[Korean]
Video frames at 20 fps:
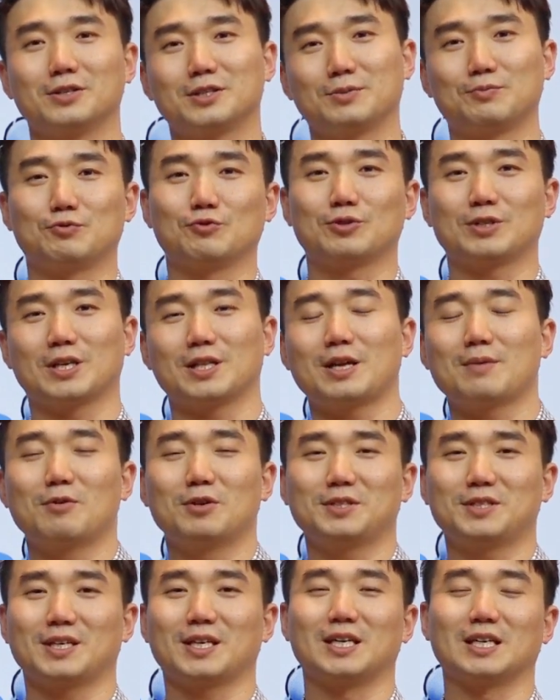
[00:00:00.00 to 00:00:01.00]
10주차 세
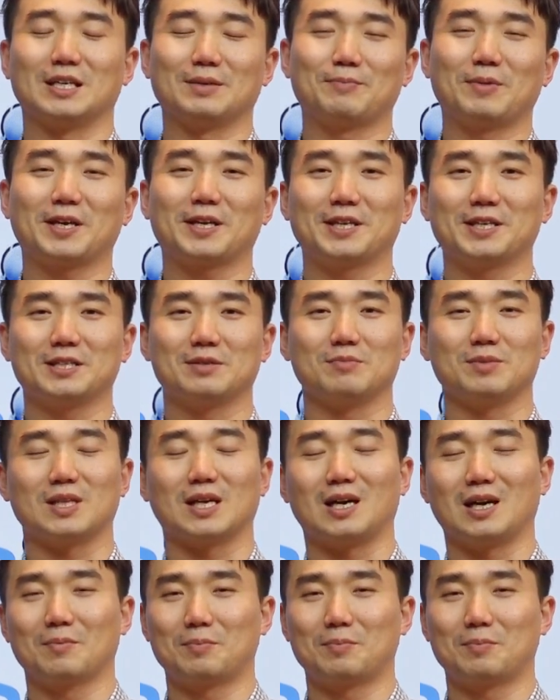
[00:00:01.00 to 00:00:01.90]
번째 강의 패키지입니다.